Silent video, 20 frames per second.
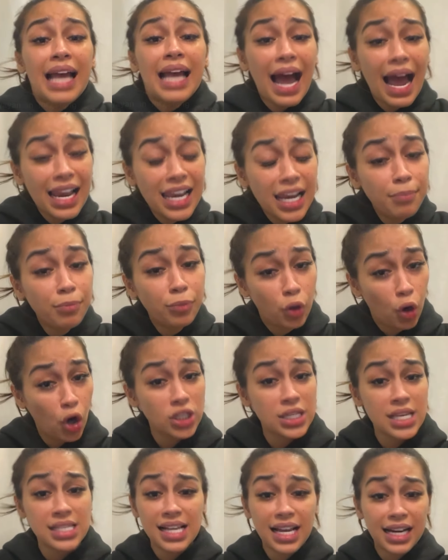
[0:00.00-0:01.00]
alam ko
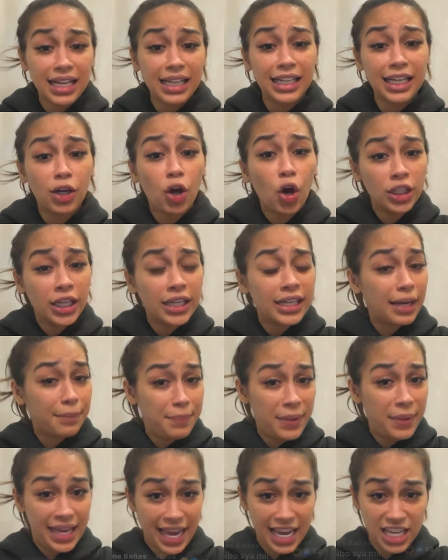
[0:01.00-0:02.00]
sa sarili ko na
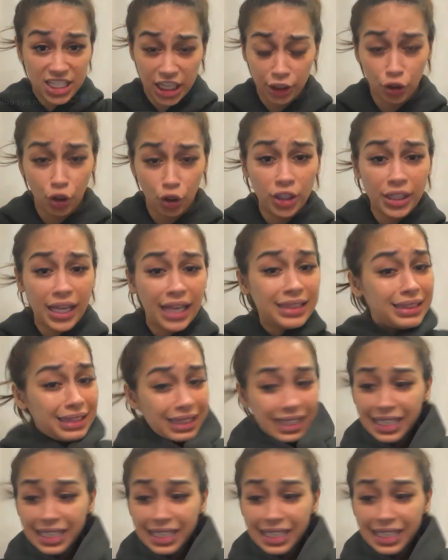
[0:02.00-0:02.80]
nagbigay siya doon at